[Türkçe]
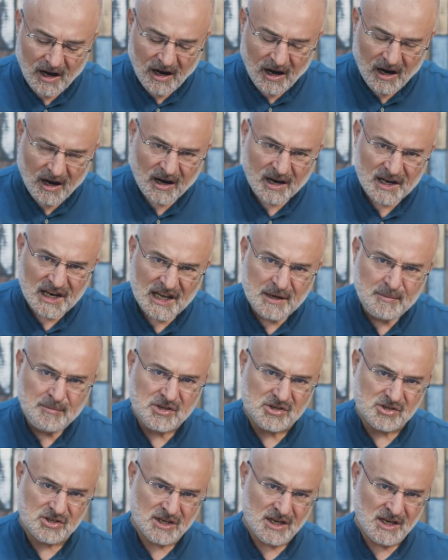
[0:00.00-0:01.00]
Alem
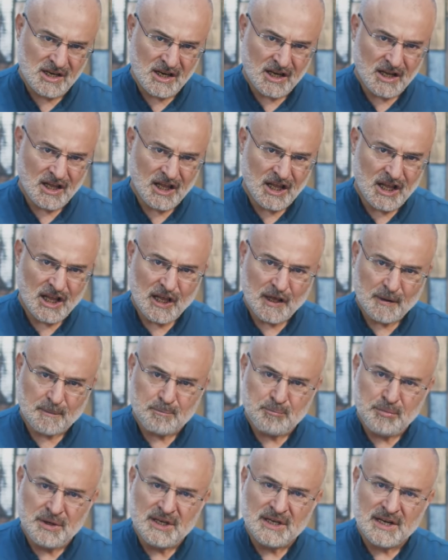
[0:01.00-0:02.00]
ise
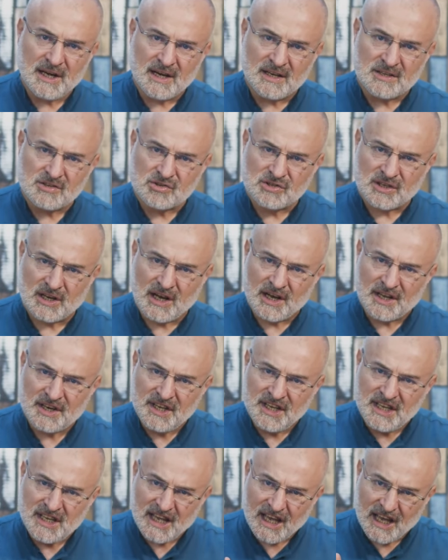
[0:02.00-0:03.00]
bir
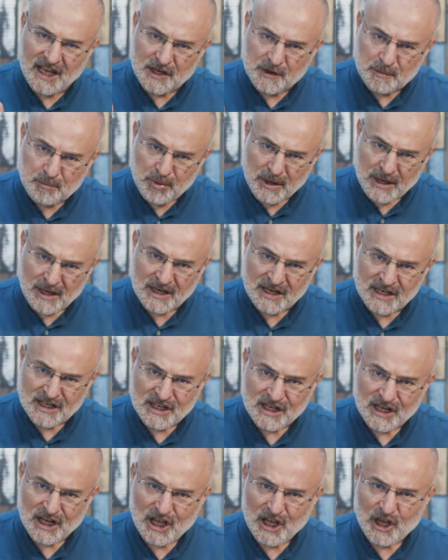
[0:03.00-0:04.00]
eczane-i
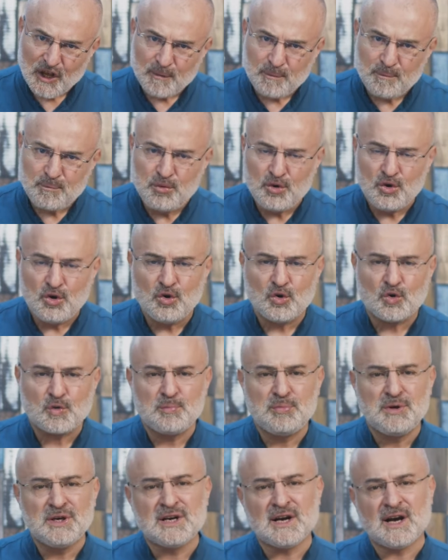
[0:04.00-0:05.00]
ekber büyük
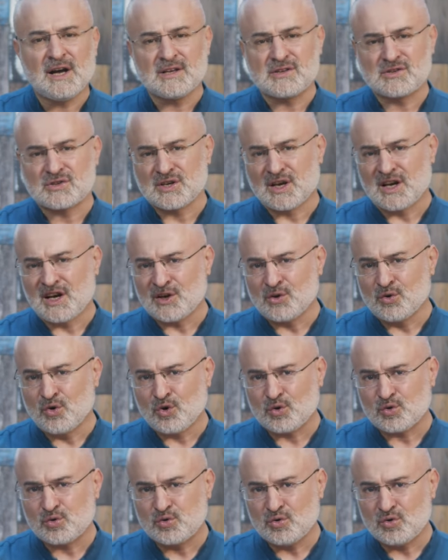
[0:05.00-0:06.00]
bir eczane
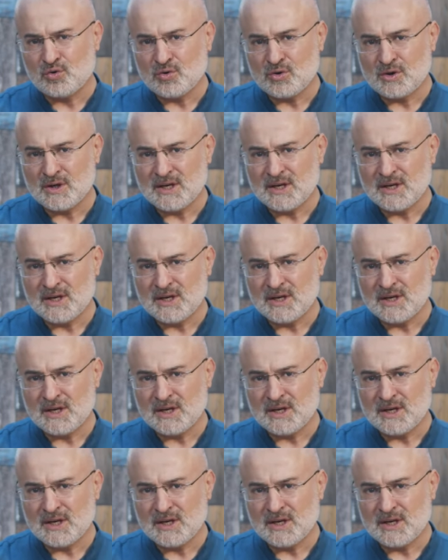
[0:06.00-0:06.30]
oldu.